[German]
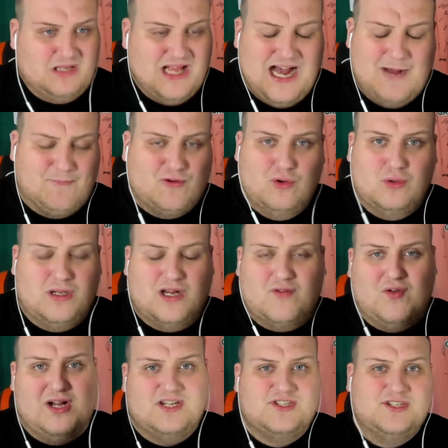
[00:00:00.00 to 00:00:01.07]
Absoluter
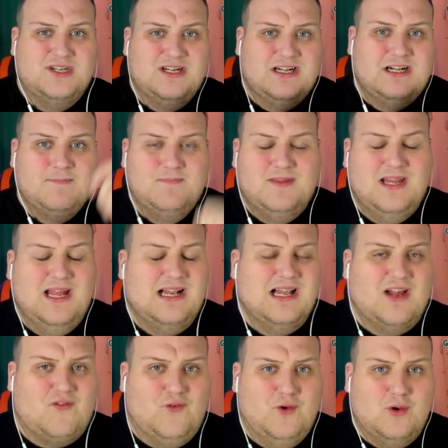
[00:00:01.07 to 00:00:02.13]
Quatsch.
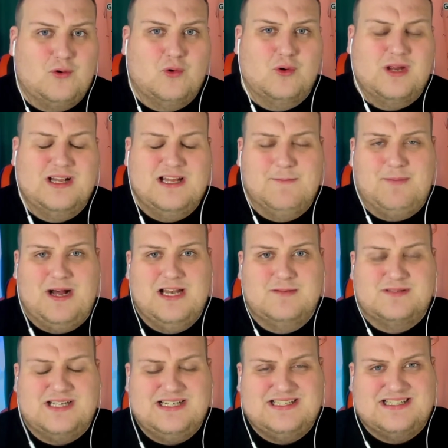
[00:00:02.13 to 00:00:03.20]
Niklas Füllko kriegt den Ball im
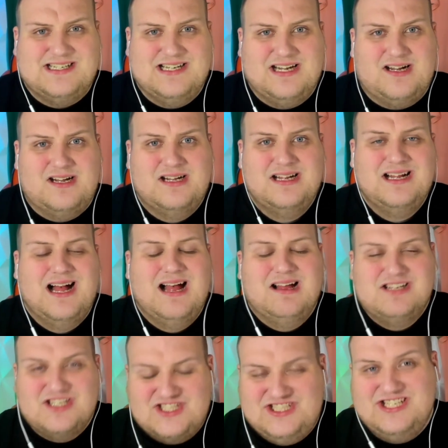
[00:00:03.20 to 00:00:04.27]
16er,
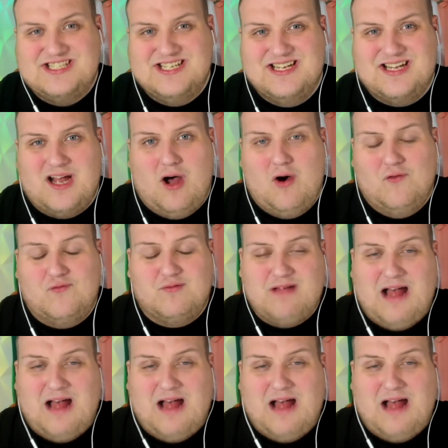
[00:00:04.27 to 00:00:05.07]
schießt den drauf.